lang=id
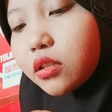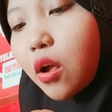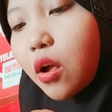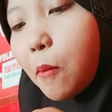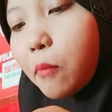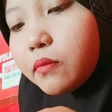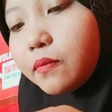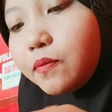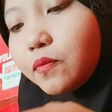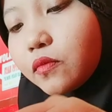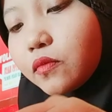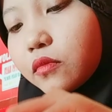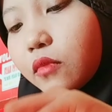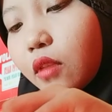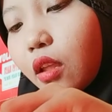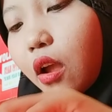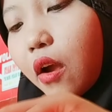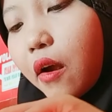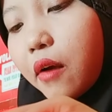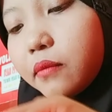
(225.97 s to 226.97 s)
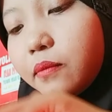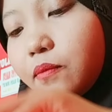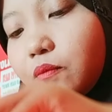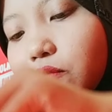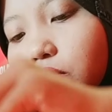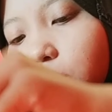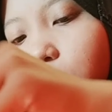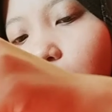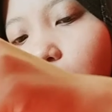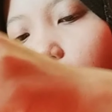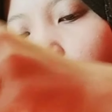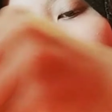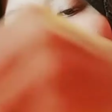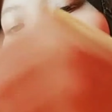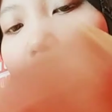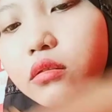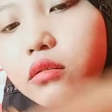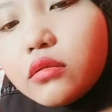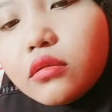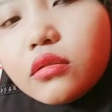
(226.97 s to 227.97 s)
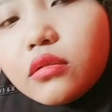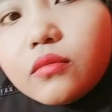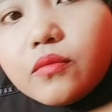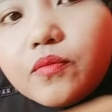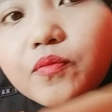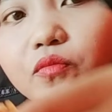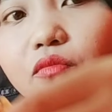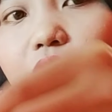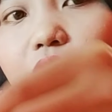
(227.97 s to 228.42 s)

nggak recommended banget gitu loh